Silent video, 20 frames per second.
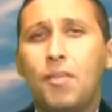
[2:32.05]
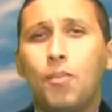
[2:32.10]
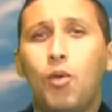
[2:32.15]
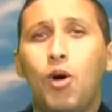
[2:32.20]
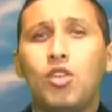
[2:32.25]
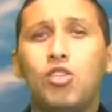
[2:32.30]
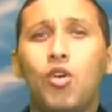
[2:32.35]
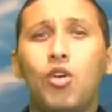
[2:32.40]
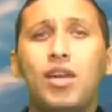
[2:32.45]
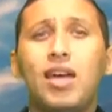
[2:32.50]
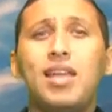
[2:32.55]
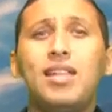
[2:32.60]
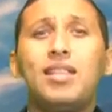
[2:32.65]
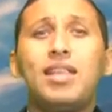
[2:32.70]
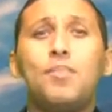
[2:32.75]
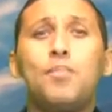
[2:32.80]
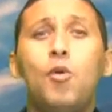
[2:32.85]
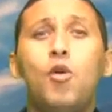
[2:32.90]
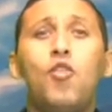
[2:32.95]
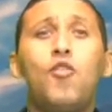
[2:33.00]
Pode alguém,
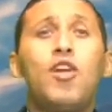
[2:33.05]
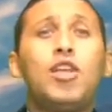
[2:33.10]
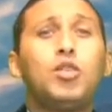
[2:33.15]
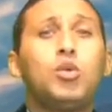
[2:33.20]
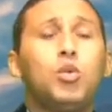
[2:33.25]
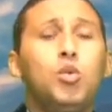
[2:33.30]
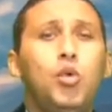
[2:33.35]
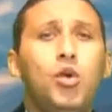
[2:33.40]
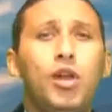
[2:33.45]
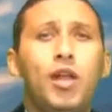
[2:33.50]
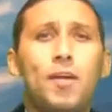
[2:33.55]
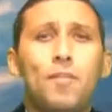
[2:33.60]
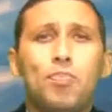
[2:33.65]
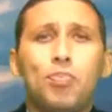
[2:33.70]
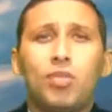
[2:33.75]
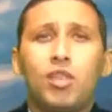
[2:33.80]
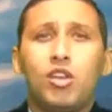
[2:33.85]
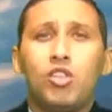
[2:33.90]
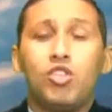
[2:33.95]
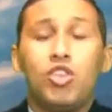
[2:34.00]
porventura,
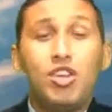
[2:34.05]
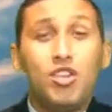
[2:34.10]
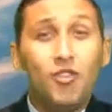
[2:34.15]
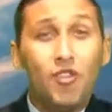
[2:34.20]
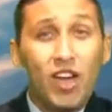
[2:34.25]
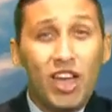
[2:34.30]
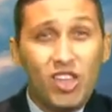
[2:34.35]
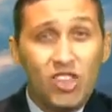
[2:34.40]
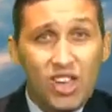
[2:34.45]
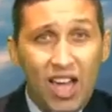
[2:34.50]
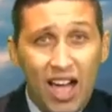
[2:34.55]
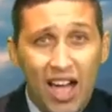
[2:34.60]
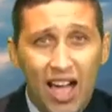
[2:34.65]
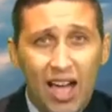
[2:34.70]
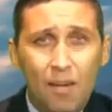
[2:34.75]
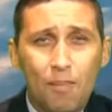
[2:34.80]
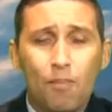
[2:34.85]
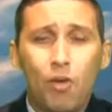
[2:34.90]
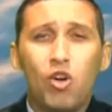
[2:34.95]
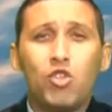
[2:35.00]
te
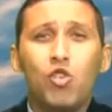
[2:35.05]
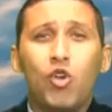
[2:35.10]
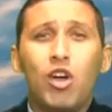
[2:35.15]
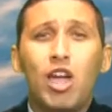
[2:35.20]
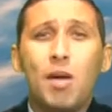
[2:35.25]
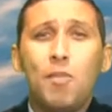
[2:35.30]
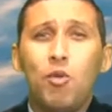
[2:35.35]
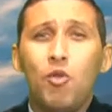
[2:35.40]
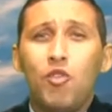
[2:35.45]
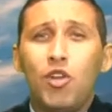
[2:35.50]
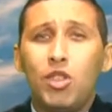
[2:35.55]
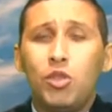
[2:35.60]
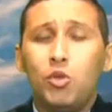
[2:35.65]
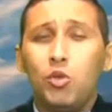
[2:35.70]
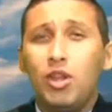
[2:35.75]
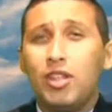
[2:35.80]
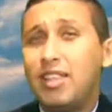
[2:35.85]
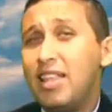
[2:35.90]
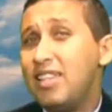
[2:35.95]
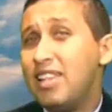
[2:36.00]
invejar, pode alguém,
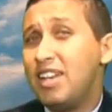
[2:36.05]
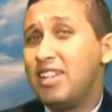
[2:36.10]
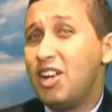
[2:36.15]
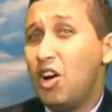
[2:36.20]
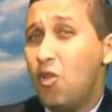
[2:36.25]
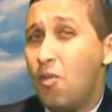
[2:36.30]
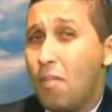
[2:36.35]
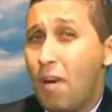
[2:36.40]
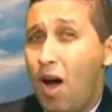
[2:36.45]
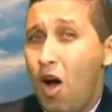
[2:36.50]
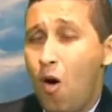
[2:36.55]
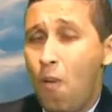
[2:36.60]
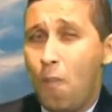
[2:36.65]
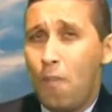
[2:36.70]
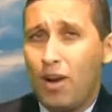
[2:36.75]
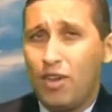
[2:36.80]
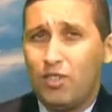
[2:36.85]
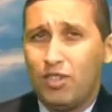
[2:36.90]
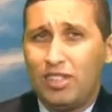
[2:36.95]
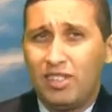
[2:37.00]
porventura, desejar um mal
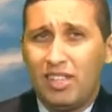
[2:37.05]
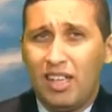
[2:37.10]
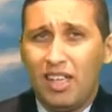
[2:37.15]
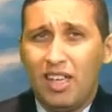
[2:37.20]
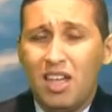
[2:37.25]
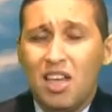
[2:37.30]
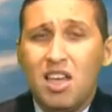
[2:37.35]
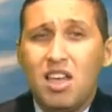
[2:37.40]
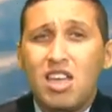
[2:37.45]
para você.